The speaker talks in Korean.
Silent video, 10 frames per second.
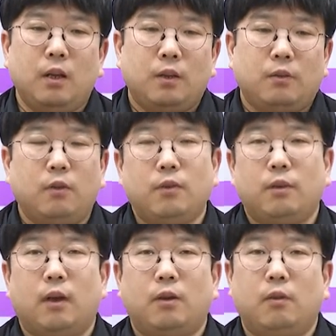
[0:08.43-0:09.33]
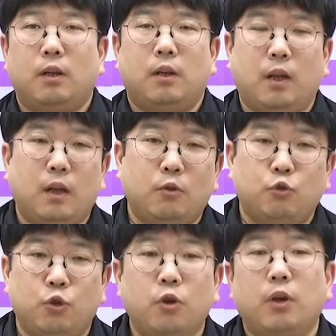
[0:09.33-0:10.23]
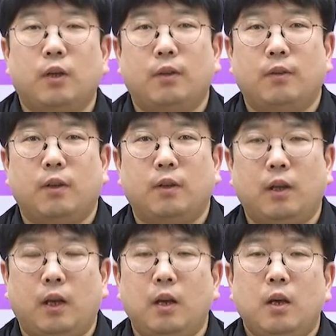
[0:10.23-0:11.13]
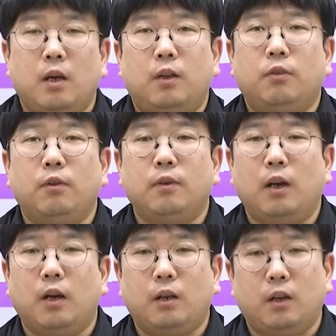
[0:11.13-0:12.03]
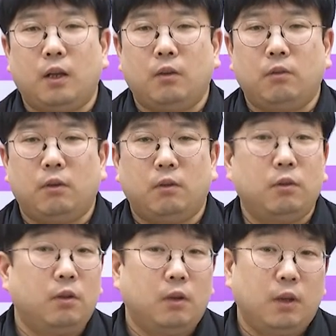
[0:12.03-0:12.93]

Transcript: 성장관리 계획 구역에 대해서 하는데 이 성장관리 계획 구역은